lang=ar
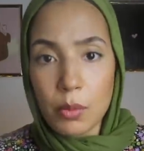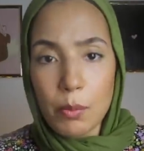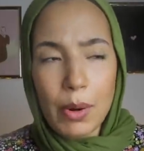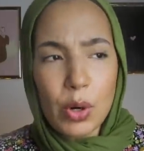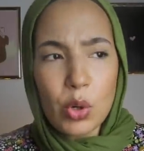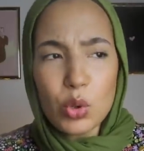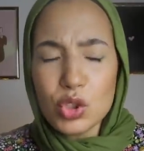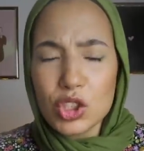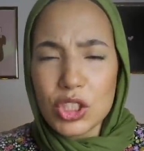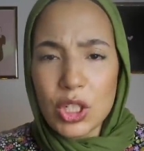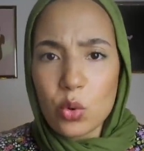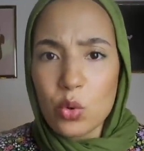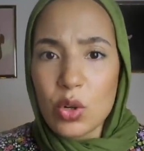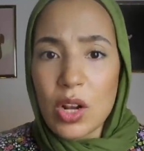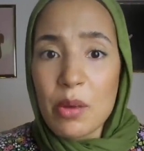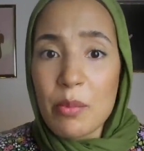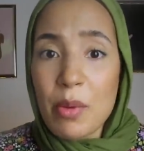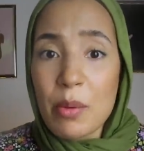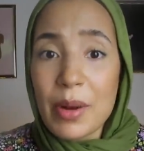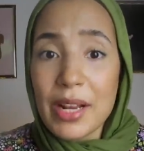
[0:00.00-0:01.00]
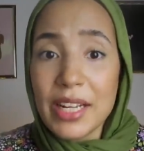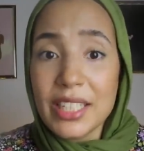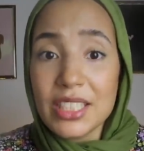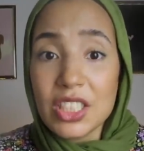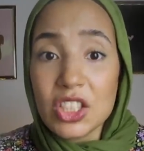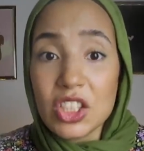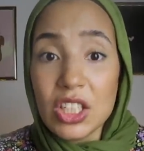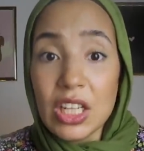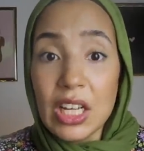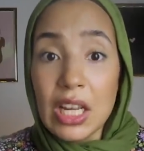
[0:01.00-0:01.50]
ما كنتش نقول انا ماما
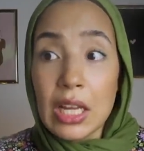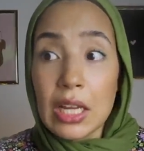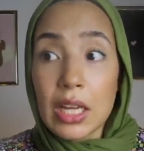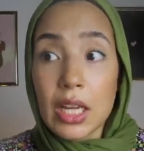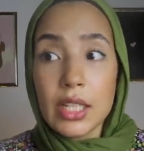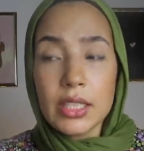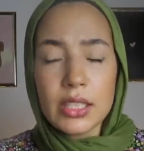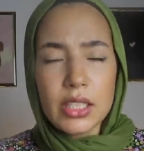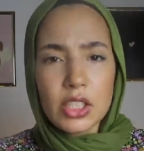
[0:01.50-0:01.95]
حيتاش كان